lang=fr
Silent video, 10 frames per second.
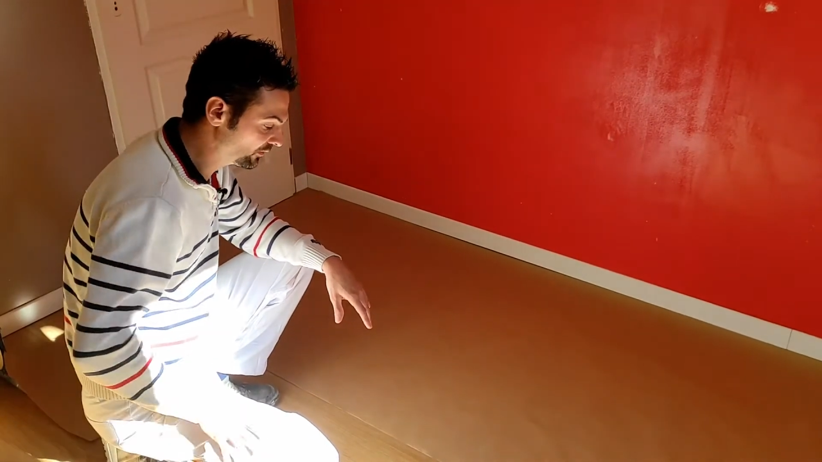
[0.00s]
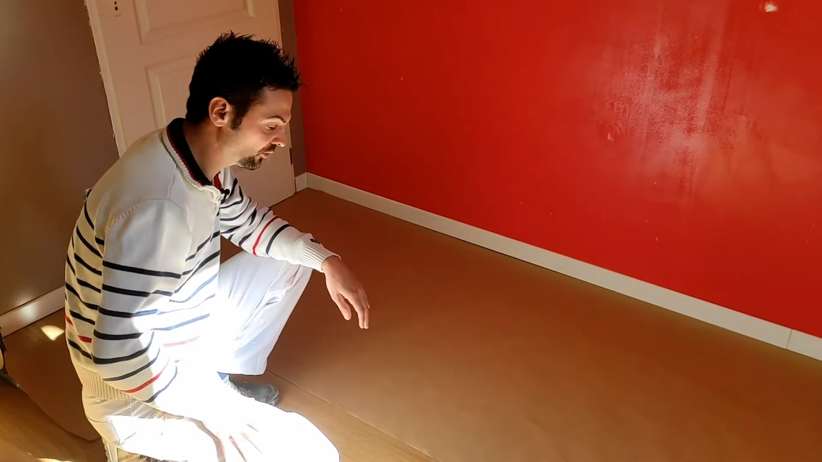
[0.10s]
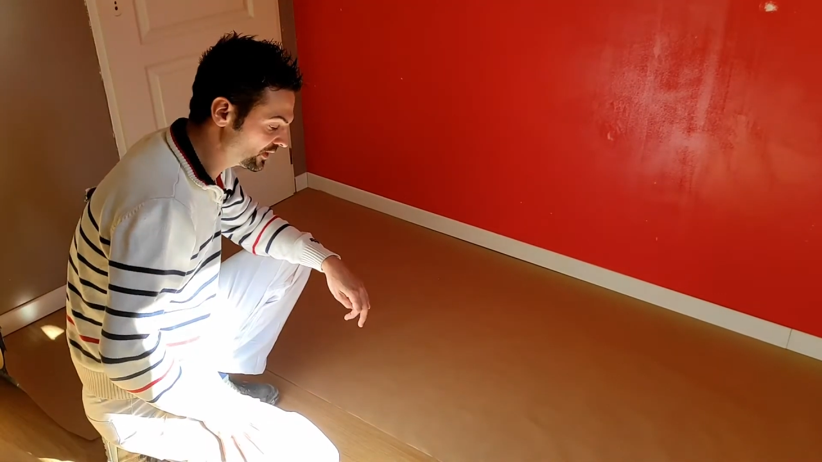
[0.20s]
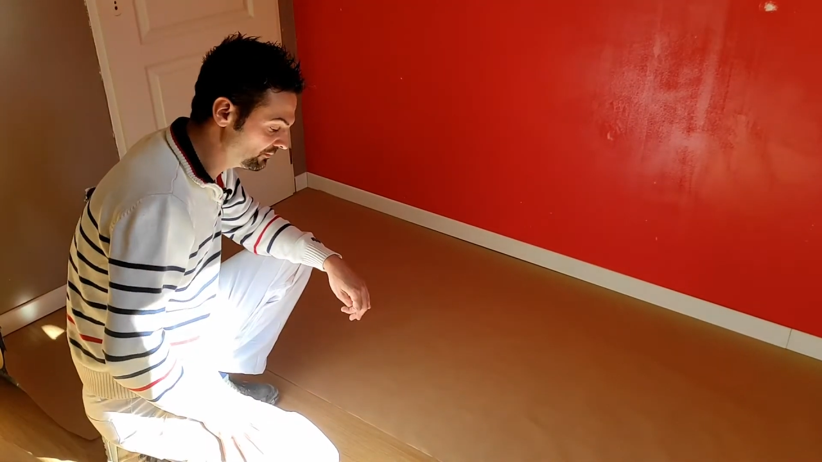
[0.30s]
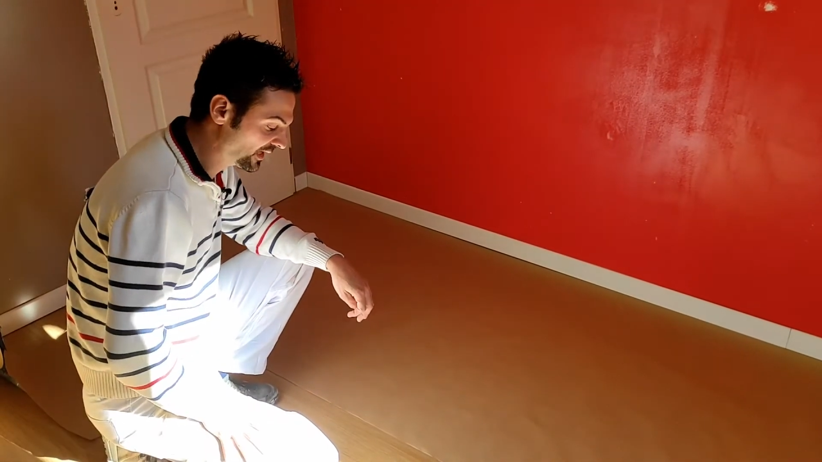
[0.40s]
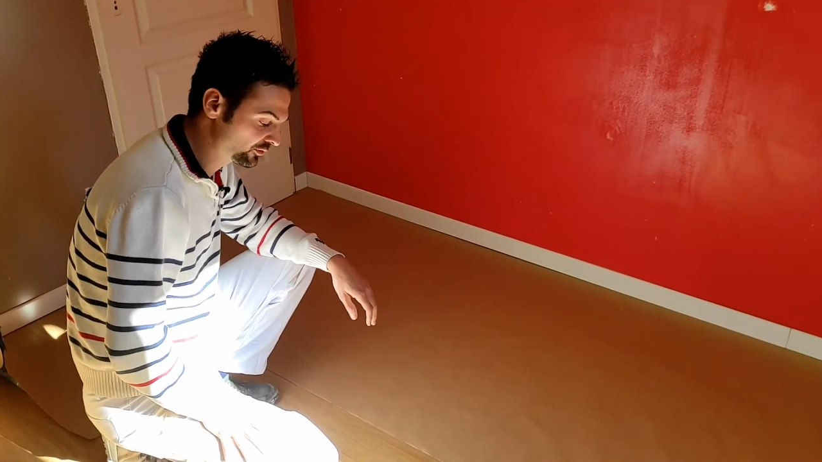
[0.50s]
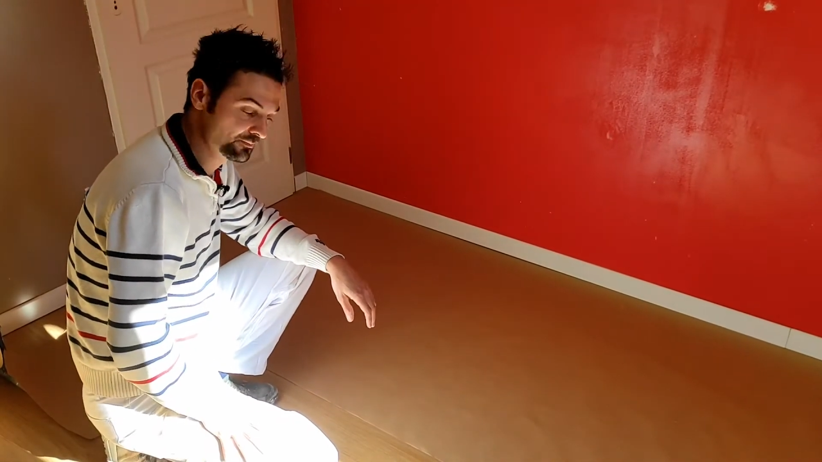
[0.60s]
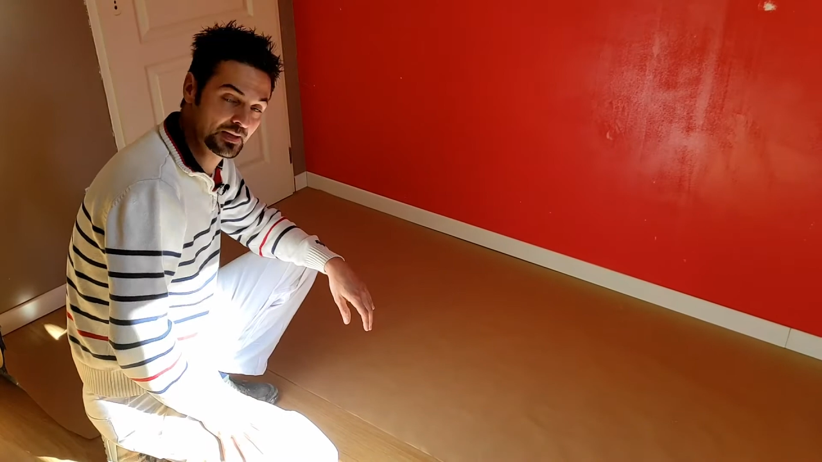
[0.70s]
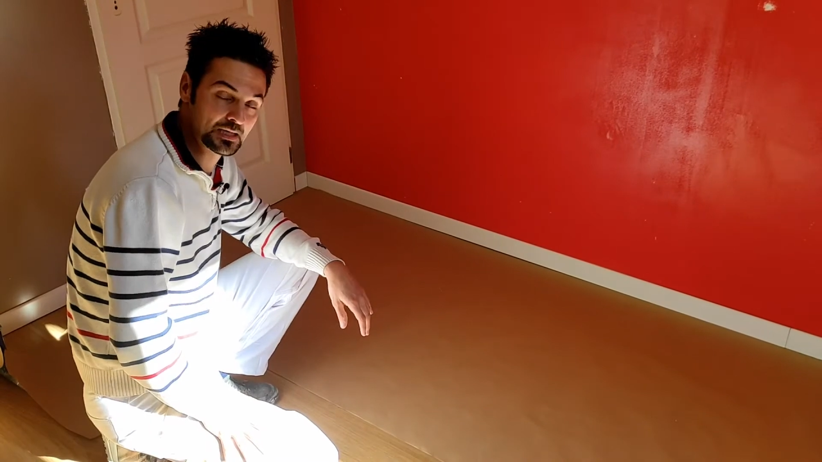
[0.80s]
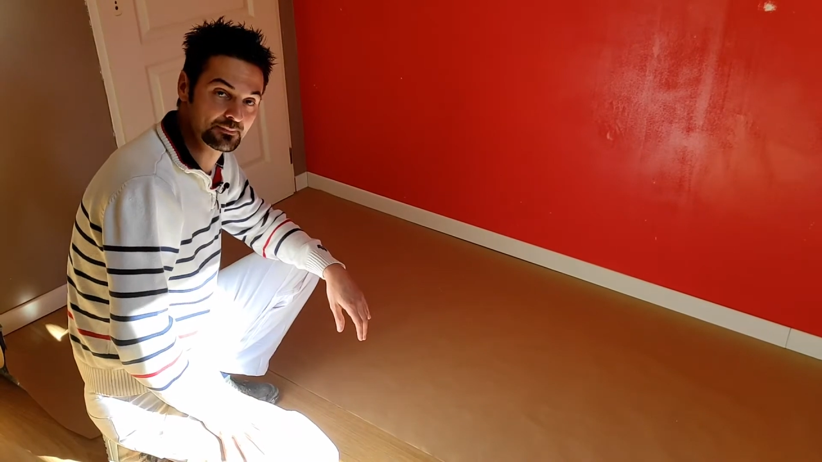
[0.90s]
on n'embarque
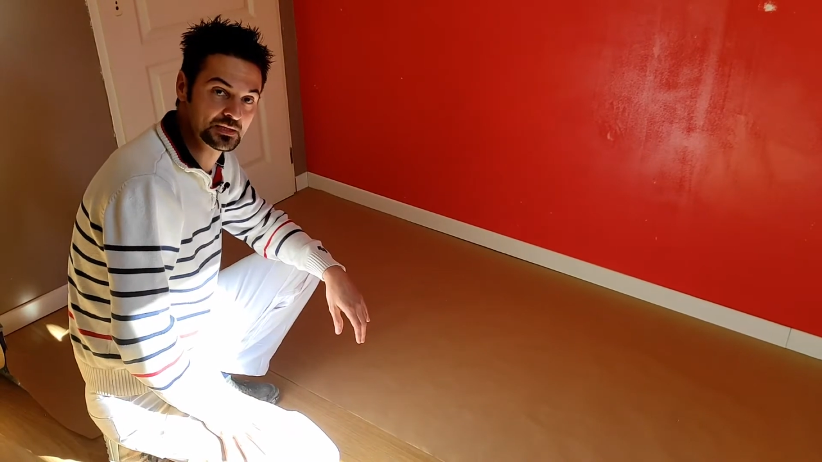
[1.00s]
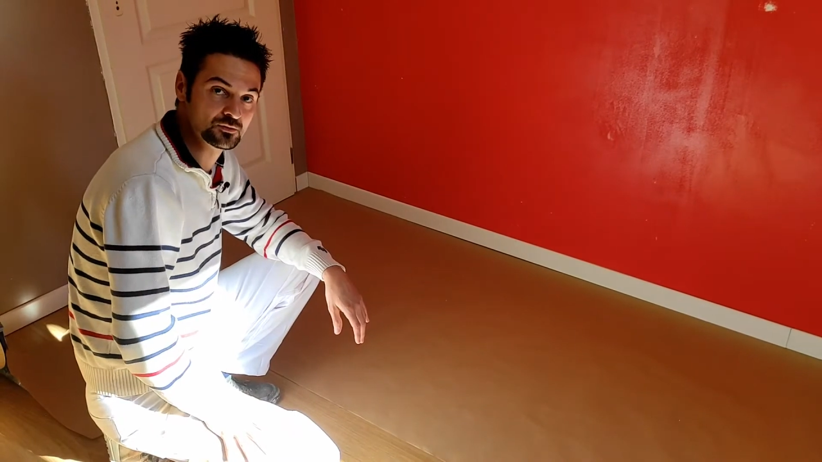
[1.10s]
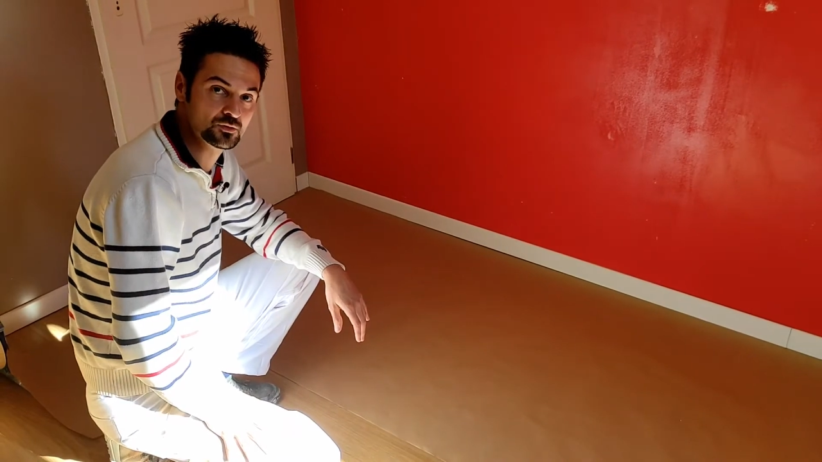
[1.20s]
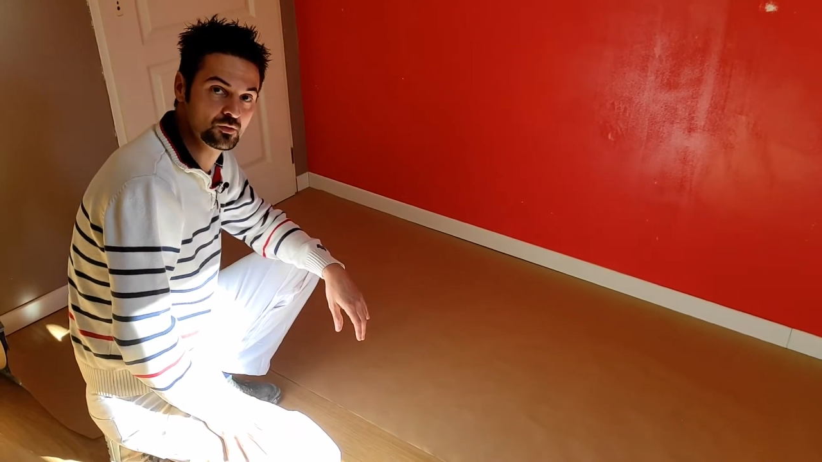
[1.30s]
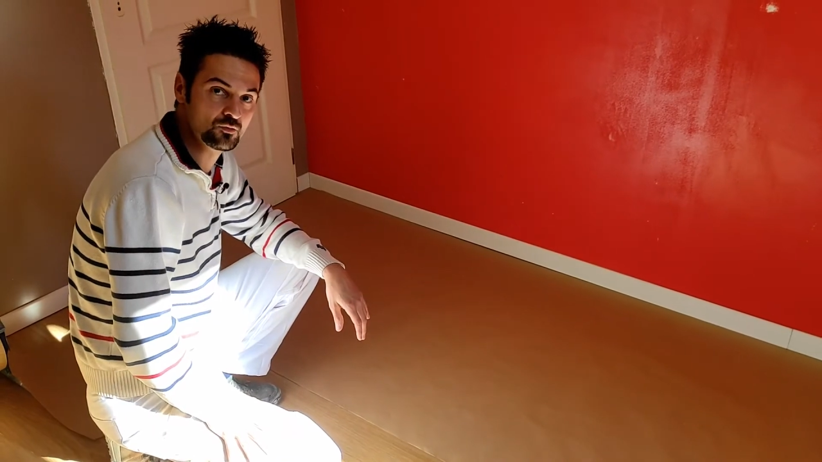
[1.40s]
pas la peinture